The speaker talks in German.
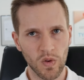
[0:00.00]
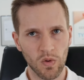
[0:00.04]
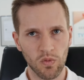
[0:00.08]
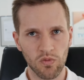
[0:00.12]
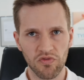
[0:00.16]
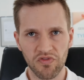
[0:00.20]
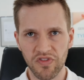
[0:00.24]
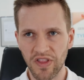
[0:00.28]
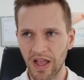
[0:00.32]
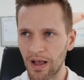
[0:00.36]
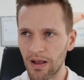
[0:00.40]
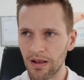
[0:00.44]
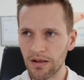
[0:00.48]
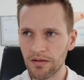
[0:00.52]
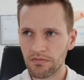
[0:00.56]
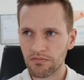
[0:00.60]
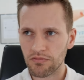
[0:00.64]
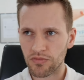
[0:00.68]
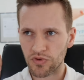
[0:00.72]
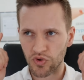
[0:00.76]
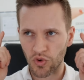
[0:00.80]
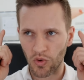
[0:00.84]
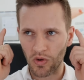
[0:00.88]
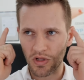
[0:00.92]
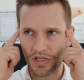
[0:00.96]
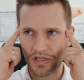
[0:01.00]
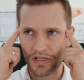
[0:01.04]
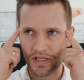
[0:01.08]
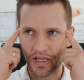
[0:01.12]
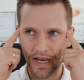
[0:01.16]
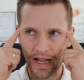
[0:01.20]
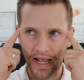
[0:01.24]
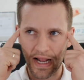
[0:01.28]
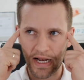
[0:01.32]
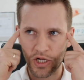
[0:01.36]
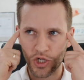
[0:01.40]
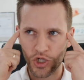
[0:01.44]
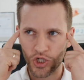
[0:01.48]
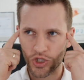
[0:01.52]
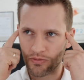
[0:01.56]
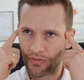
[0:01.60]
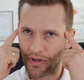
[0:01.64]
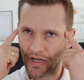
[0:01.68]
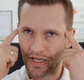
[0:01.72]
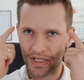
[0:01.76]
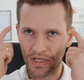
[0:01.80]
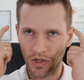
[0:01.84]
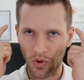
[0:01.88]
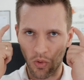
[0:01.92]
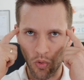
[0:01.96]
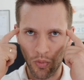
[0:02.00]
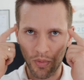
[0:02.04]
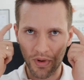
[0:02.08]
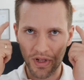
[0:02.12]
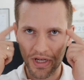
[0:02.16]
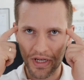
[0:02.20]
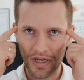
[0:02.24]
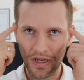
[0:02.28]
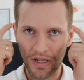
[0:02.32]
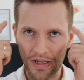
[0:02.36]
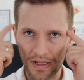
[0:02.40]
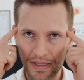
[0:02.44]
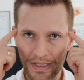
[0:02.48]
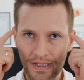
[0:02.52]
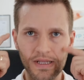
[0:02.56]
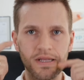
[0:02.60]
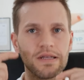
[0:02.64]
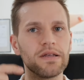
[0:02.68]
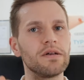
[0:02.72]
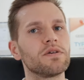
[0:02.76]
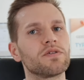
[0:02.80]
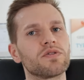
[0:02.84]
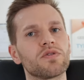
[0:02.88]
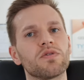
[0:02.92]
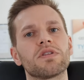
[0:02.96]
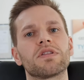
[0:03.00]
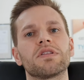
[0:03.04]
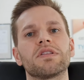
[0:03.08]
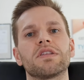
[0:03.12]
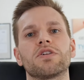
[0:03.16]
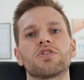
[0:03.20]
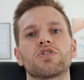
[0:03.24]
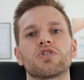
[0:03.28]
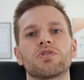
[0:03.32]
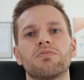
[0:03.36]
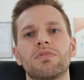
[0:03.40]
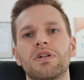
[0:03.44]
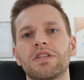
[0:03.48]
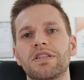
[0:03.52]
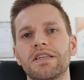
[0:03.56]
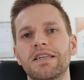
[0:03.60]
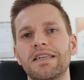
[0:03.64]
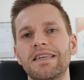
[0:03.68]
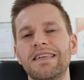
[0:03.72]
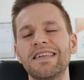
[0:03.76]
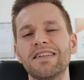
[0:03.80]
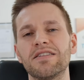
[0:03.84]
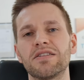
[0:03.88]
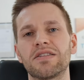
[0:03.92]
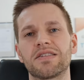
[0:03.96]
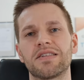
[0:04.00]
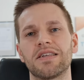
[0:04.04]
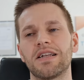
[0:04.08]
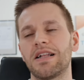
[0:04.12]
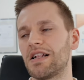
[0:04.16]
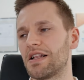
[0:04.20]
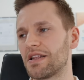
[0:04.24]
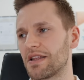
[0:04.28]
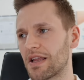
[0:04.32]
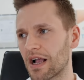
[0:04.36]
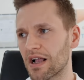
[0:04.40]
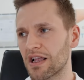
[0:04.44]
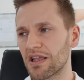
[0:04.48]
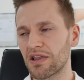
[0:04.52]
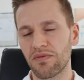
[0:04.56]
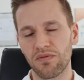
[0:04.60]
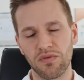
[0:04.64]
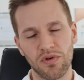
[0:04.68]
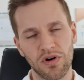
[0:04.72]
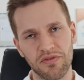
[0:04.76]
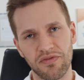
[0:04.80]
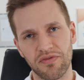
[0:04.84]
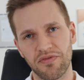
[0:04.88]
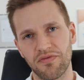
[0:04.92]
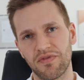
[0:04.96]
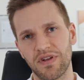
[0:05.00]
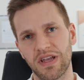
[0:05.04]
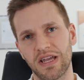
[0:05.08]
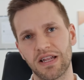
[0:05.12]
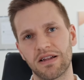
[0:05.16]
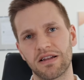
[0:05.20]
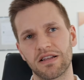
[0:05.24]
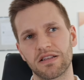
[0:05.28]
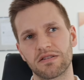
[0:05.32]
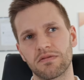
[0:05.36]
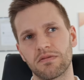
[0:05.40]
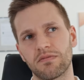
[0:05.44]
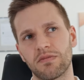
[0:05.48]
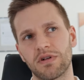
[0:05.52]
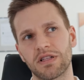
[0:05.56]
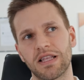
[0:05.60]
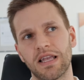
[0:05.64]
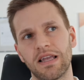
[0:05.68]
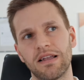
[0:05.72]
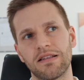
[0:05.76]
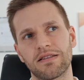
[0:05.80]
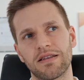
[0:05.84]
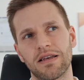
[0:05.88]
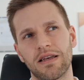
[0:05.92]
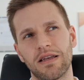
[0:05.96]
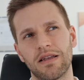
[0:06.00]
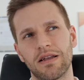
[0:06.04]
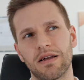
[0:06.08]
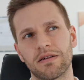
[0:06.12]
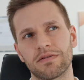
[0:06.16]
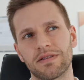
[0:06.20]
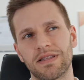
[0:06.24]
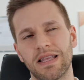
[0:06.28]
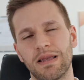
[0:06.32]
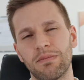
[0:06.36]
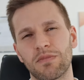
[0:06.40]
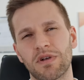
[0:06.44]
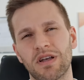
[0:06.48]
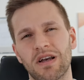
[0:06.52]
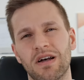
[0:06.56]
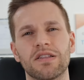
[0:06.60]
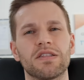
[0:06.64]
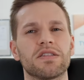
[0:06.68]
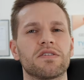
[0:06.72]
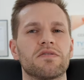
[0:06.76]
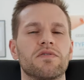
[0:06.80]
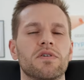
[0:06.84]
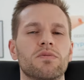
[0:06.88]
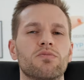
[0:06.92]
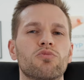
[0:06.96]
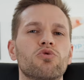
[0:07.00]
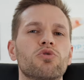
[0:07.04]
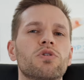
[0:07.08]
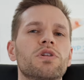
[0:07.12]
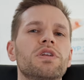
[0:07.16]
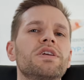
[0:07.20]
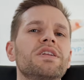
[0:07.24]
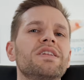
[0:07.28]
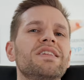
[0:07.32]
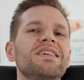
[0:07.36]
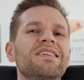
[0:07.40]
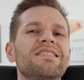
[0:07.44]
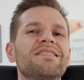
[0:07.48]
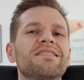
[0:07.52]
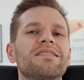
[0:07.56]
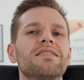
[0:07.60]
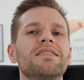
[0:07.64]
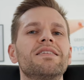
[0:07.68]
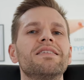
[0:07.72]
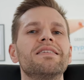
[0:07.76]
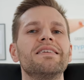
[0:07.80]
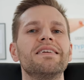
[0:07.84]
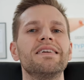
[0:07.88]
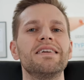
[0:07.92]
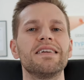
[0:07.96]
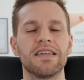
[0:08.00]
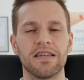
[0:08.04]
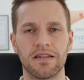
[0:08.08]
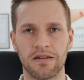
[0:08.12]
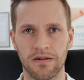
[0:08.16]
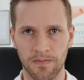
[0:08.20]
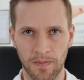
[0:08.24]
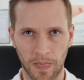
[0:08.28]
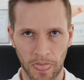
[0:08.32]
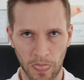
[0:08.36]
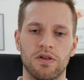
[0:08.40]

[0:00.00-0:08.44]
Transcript: Und da sollten dann eigentlich schon mal hier oben, sollten dann schon mal die Gehirnzellen angeworfen werden, dass man mal denkt, hey, an dem kann es vermutlich nicht liegen.